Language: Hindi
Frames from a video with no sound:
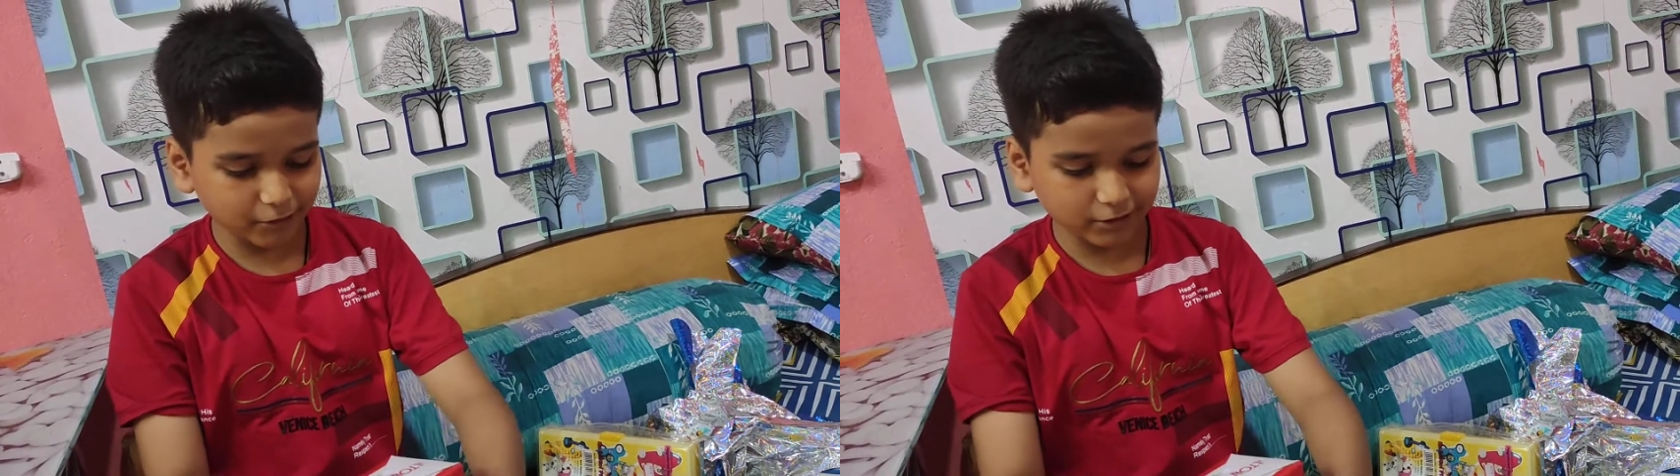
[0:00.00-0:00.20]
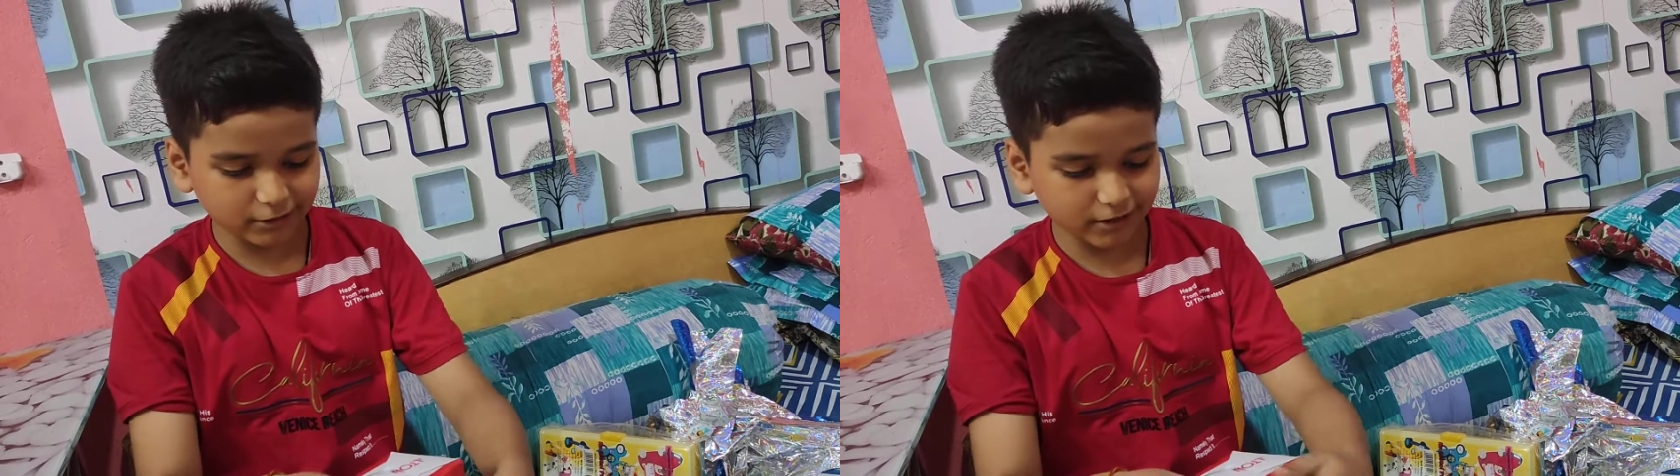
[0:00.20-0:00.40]

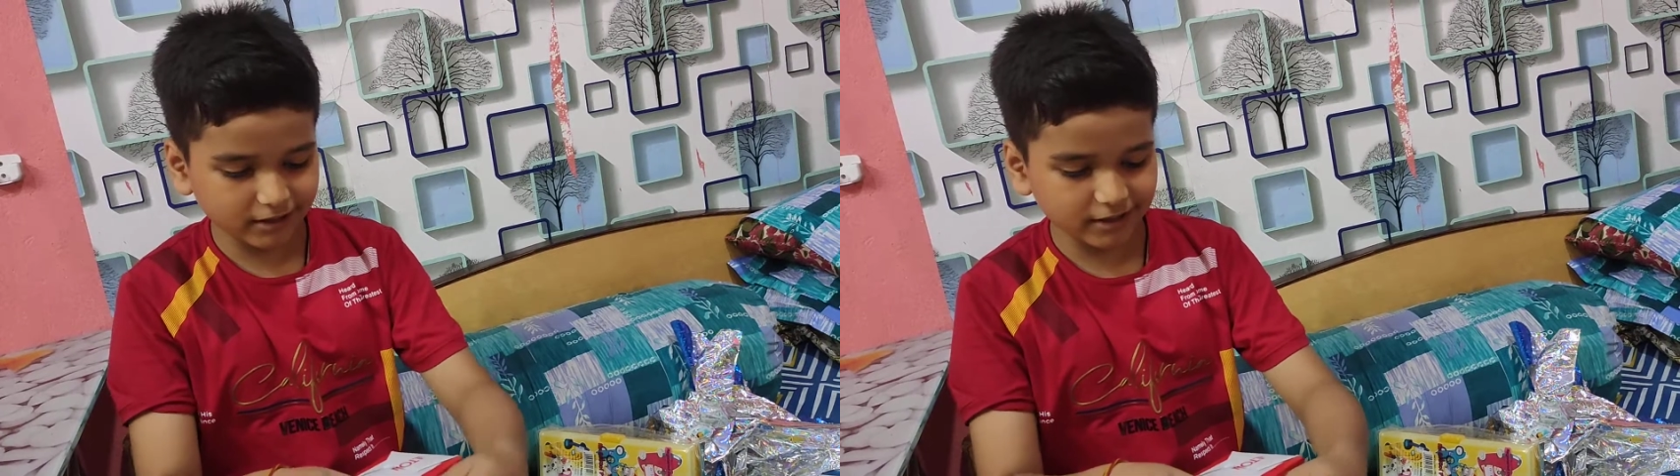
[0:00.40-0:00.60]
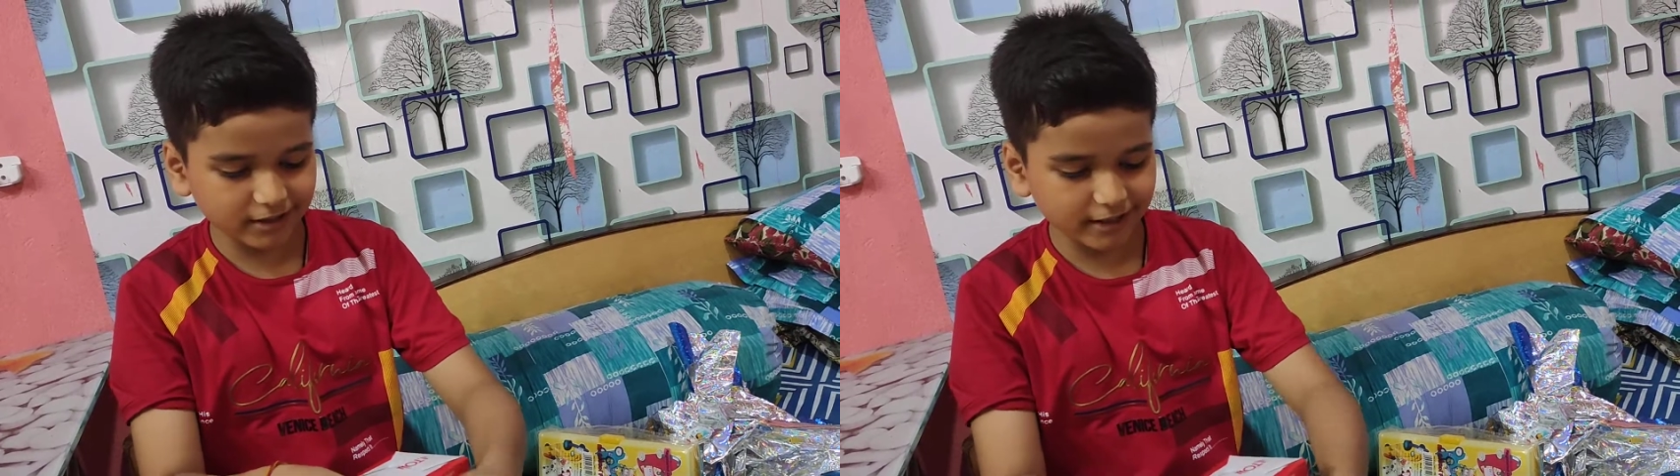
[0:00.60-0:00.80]
बॉटल थोड़ा
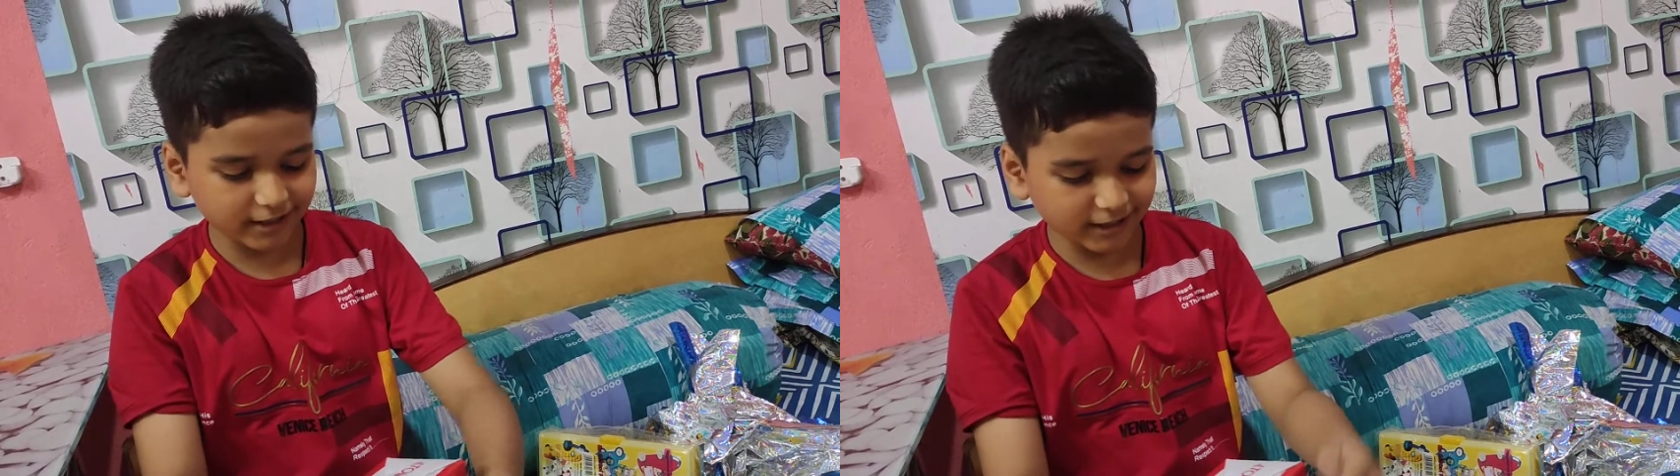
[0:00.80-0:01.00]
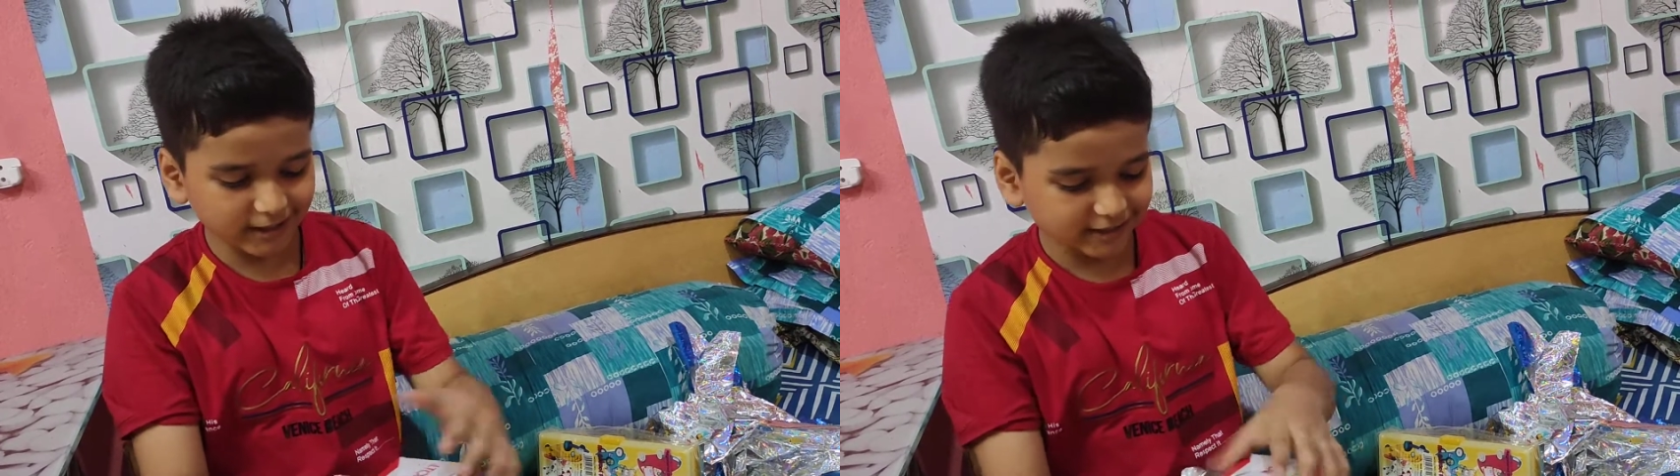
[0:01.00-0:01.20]
देर
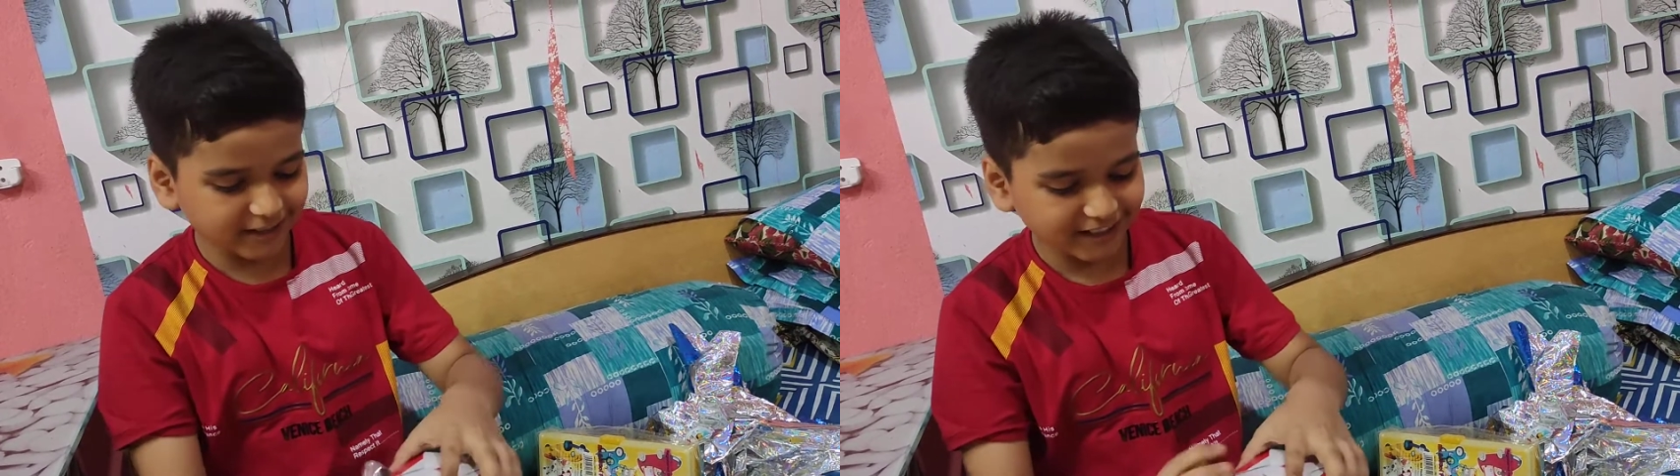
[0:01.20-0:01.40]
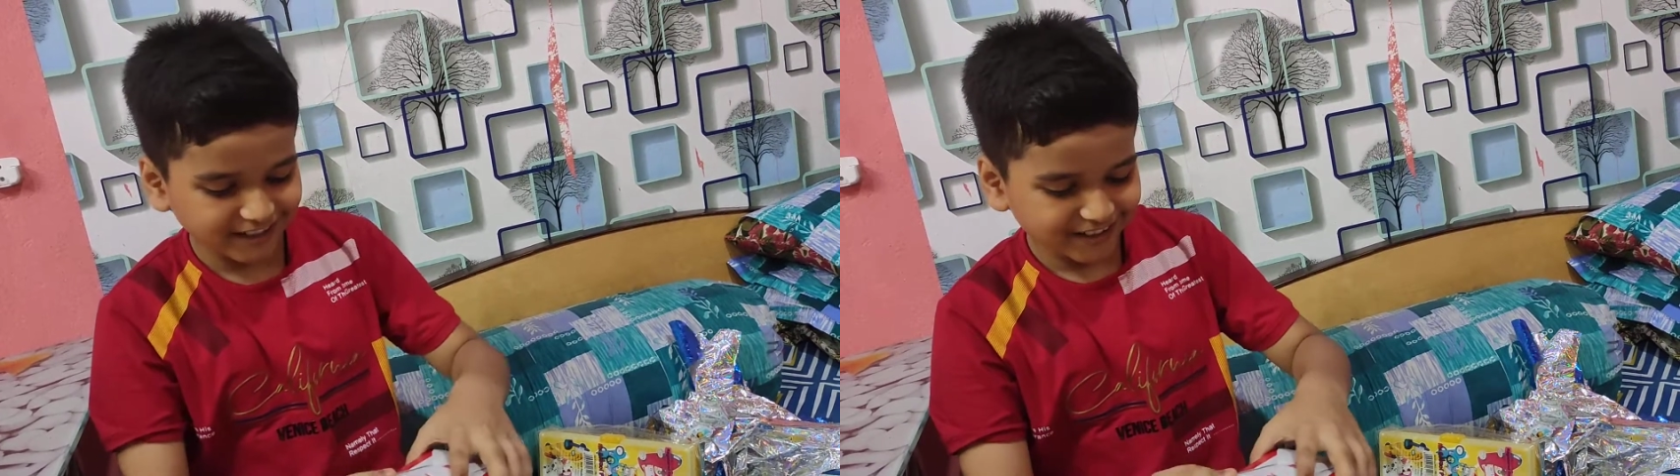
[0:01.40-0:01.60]
रेंट लिया था